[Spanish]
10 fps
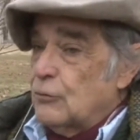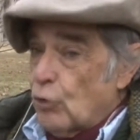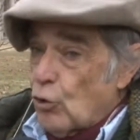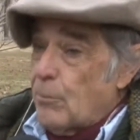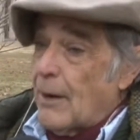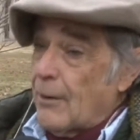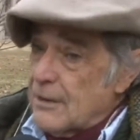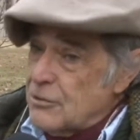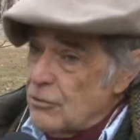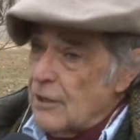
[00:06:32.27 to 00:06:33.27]
toros para
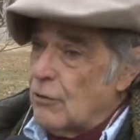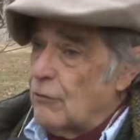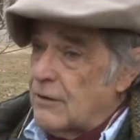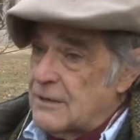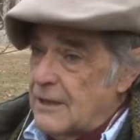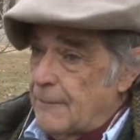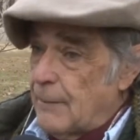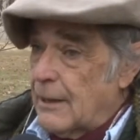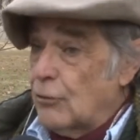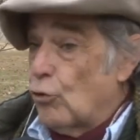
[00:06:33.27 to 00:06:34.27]
vaquillona con facilidad de
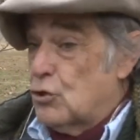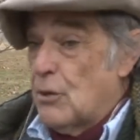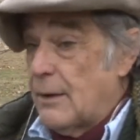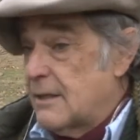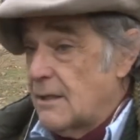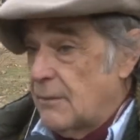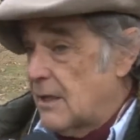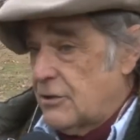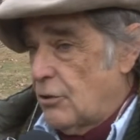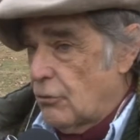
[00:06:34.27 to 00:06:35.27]
parto, o si van a
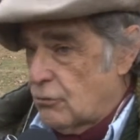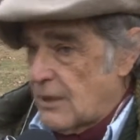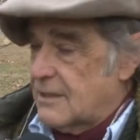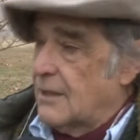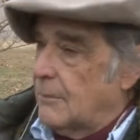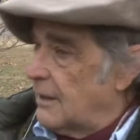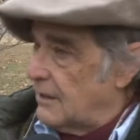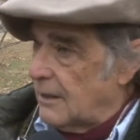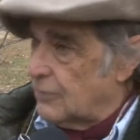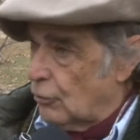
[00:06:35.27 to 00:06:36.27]
inseminación, usar semen
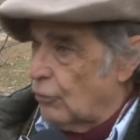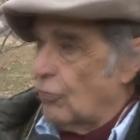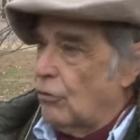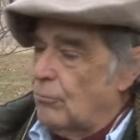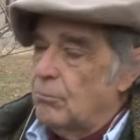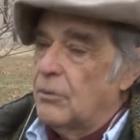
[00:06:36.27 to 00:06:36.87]
de toros con,